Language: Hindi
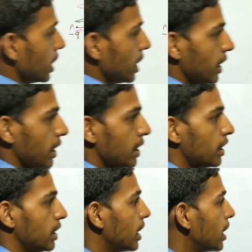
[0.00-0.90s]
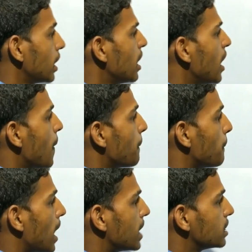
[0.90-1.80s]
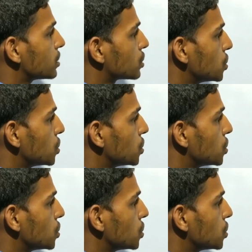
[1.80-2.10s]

है ठीक है माइनस